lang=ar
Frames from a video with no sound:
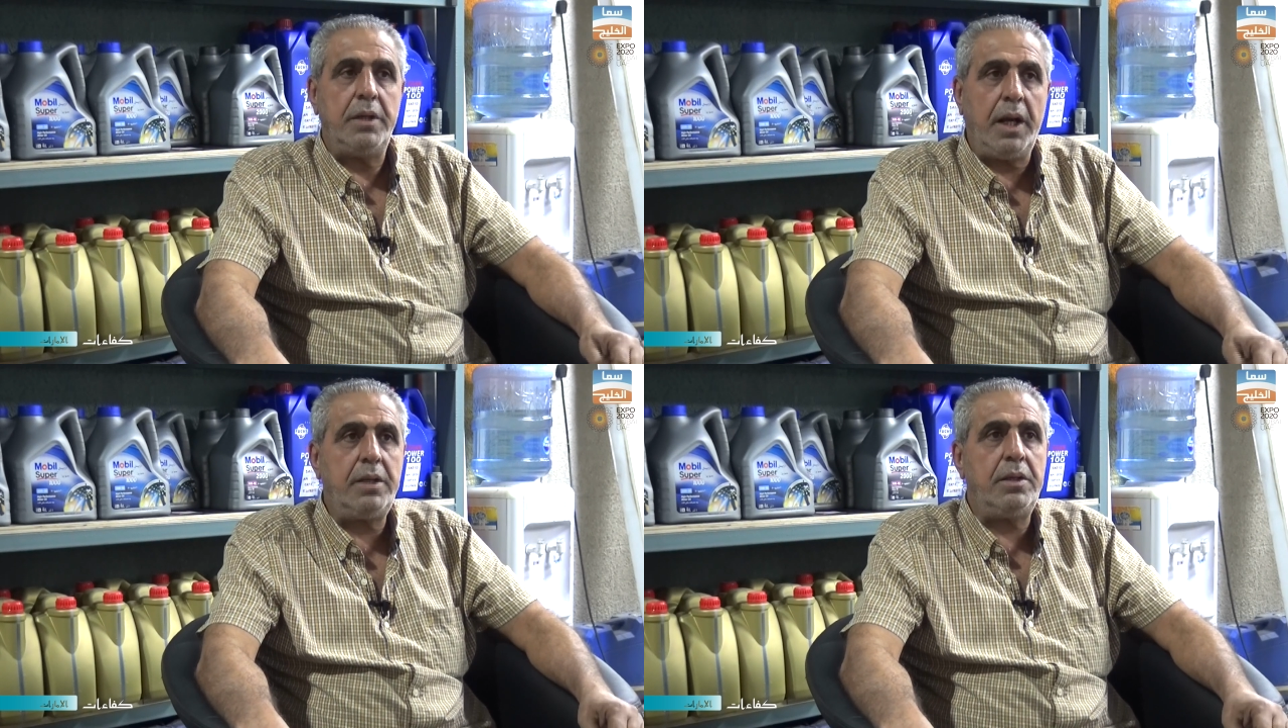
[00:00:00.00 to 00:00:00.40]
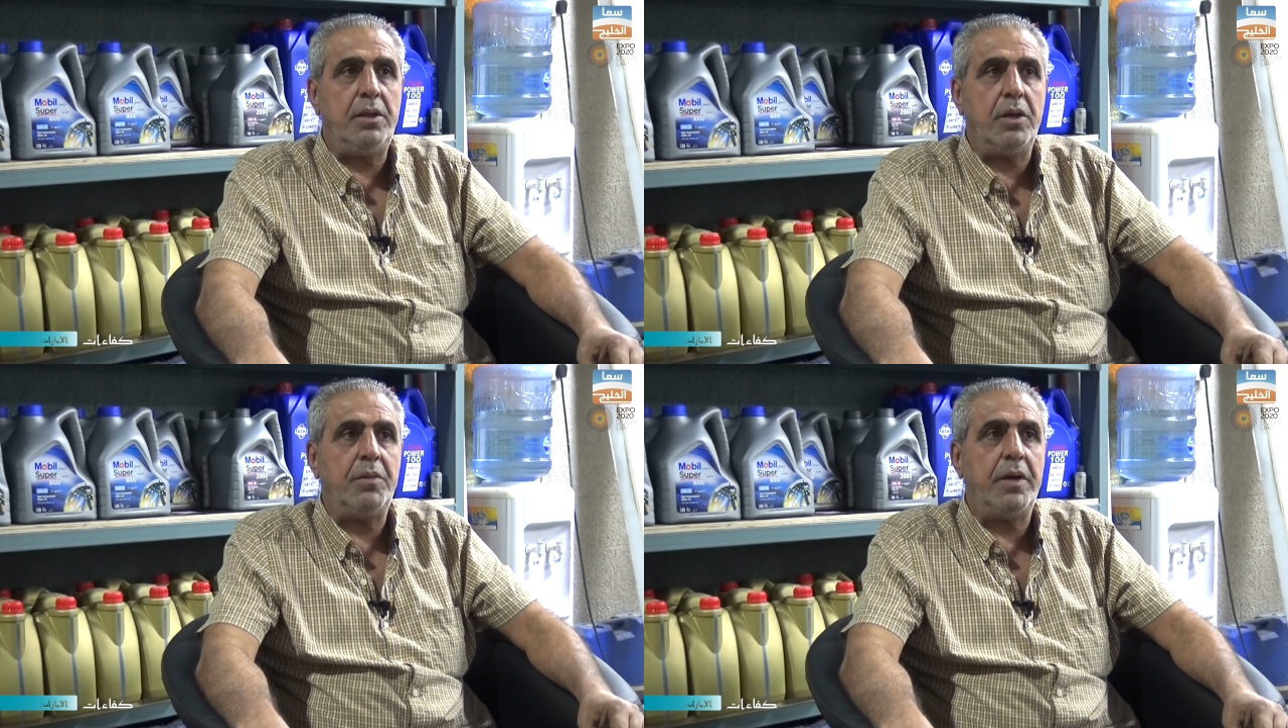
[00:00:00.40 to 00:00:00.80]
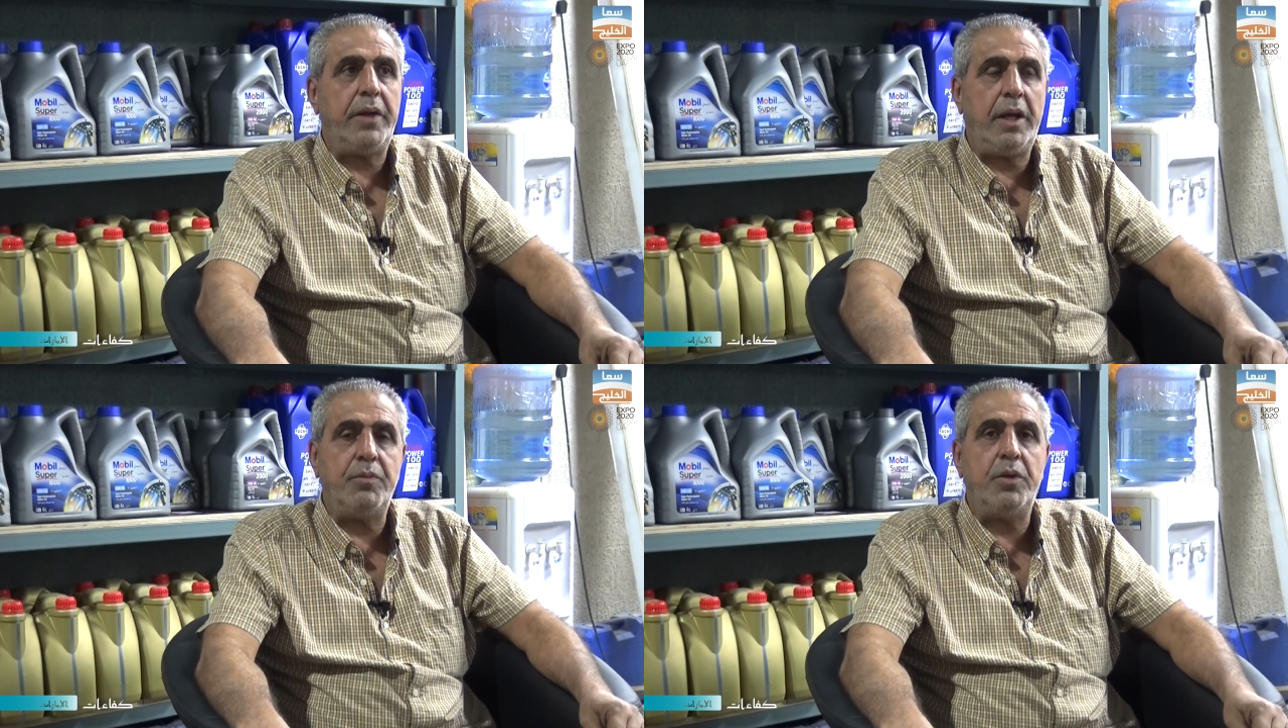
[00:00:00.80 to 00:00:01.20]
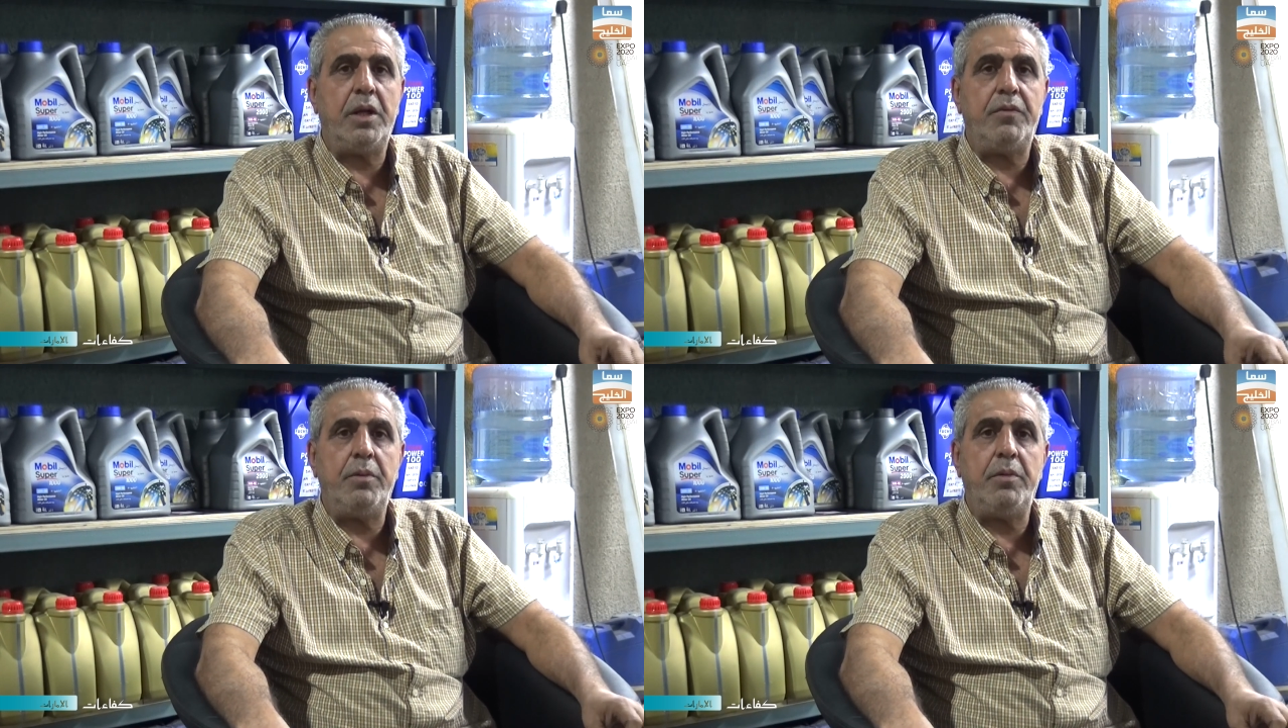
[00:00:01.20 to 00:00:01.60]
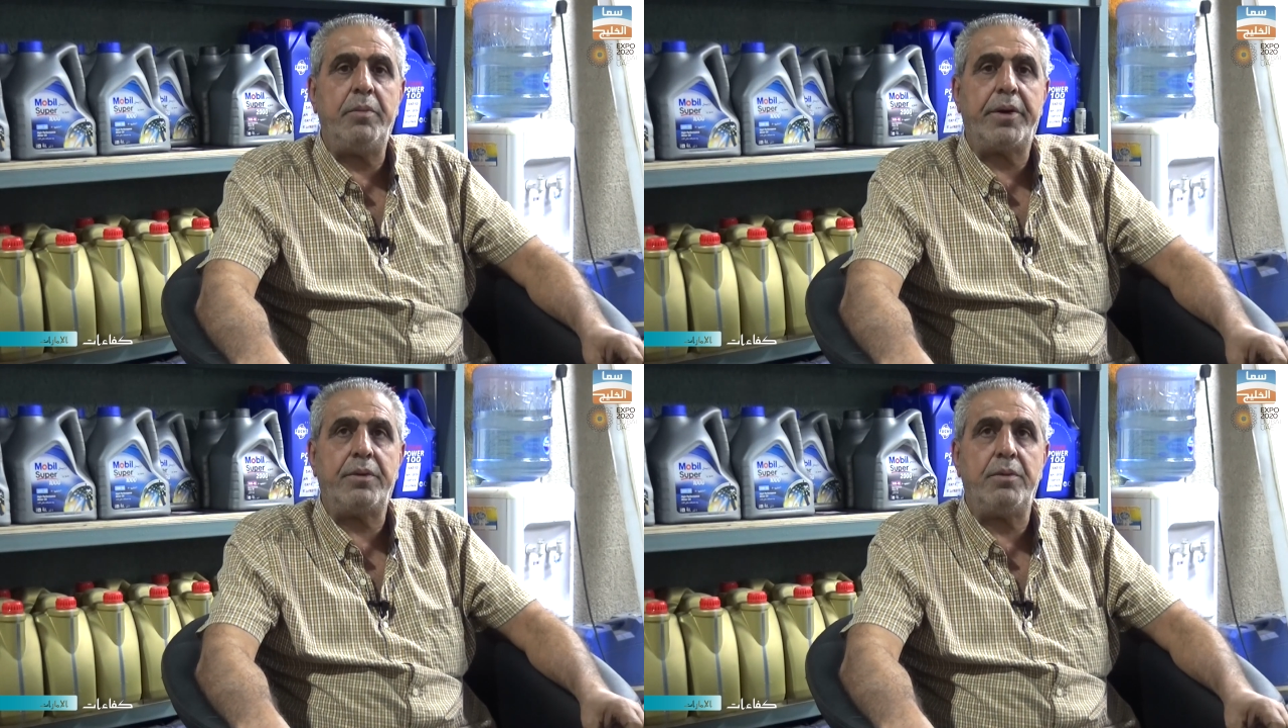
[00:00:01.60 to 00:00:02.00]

لحد اليوم هذا الحمد لله في اماره